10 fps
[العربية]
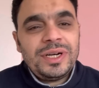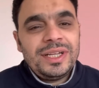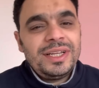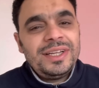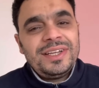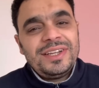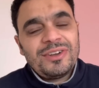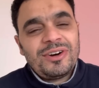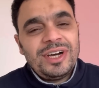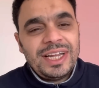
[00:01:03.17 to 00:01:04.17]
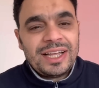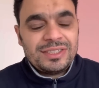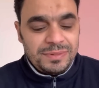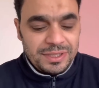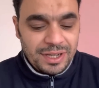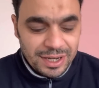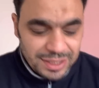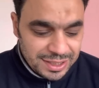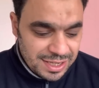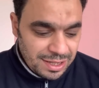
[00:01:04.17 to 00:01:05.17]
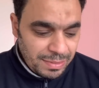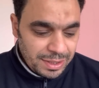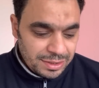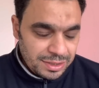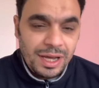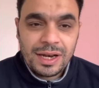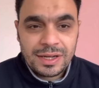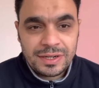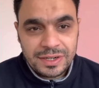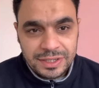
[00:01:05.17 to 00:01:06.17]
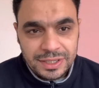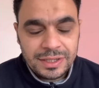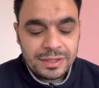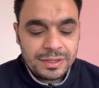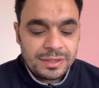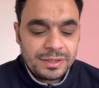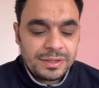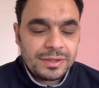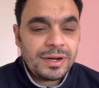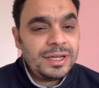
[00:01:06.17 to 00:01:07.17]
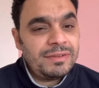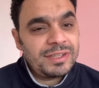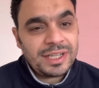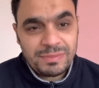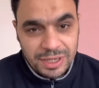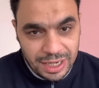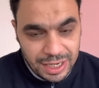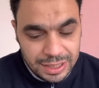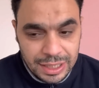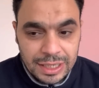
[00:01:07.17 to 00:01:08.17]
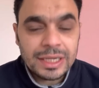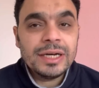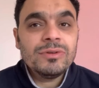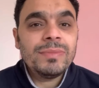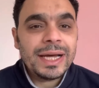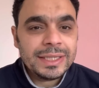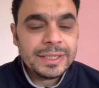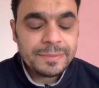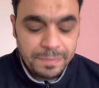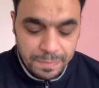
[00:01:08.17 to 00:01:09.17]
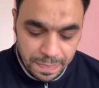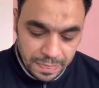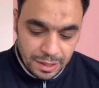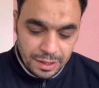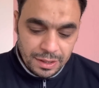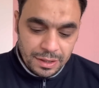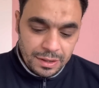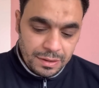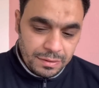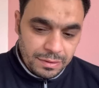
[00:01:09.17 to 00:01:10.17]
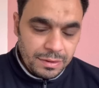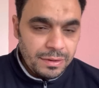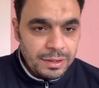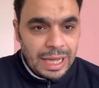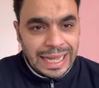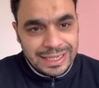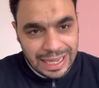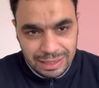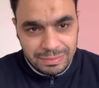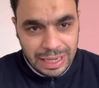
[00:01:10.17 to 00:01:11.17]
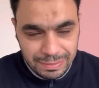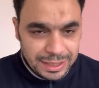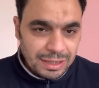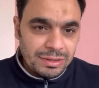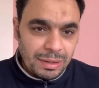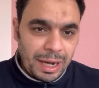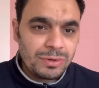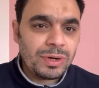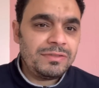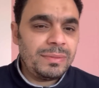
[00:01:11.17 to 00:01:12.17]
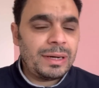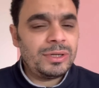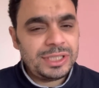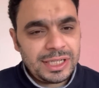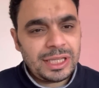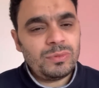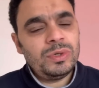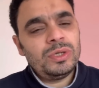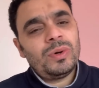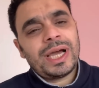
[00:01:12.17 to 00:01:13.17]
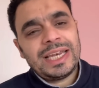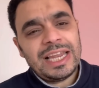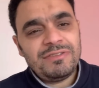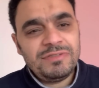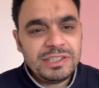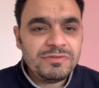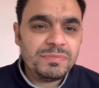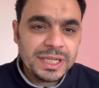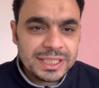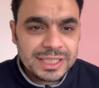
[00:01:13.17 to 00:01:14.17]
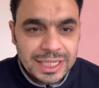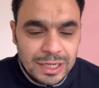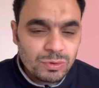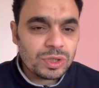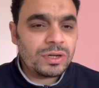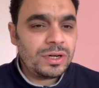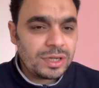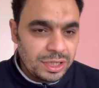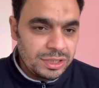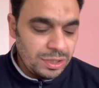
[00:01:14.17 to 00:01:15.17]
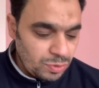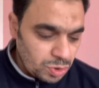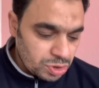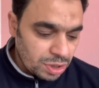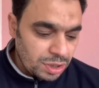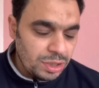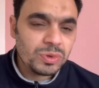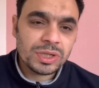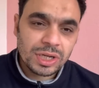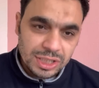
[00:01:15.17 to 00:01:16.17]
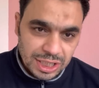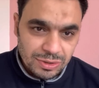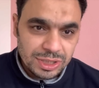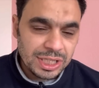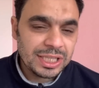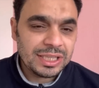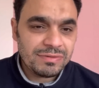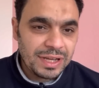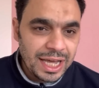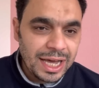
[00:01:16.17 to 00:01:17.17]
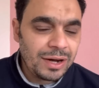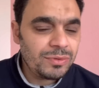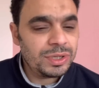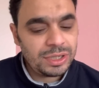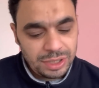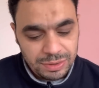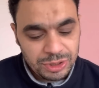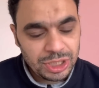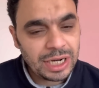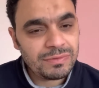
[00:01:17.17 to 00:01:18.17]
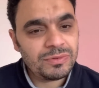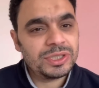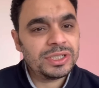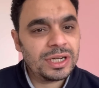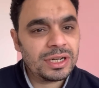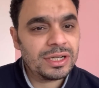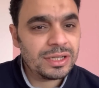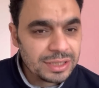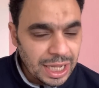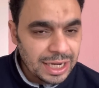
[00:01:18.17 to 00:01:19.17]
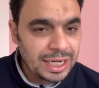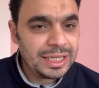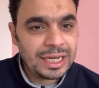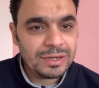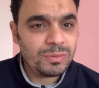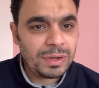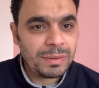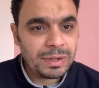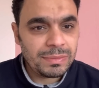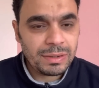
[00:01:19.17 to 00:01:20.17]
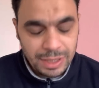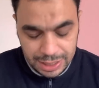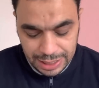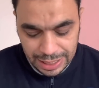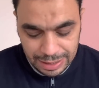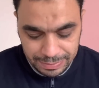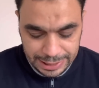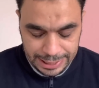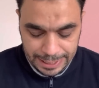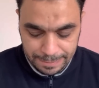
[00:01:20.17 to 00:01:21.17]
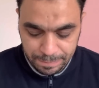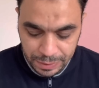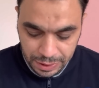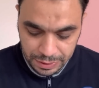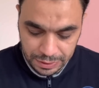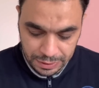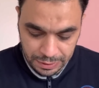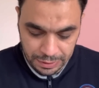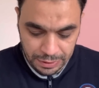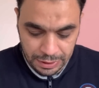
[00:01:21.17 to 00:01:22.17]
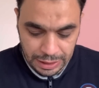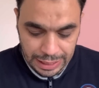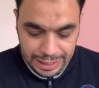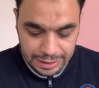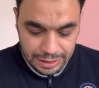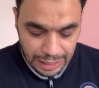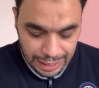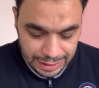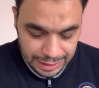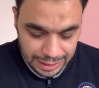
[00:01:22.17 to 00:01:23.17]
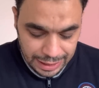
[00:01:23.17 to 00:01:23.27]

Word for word: اللقاء العظيم النهارده سيسي طبعا صحي على غير الريق آه راح يفتتح المرحله الثانيه وبعدين آه قعد يتكلم كلام كتير طبعا وكان في بقى وزير التموين واخد لفيف من الساده الوزراء رئيس الوزراء ورئيس وزير الدفاع ومش عارف وزير الداخليه وبلا بلا بلا بلا كده كلام كتير يعني لكن الحقيقه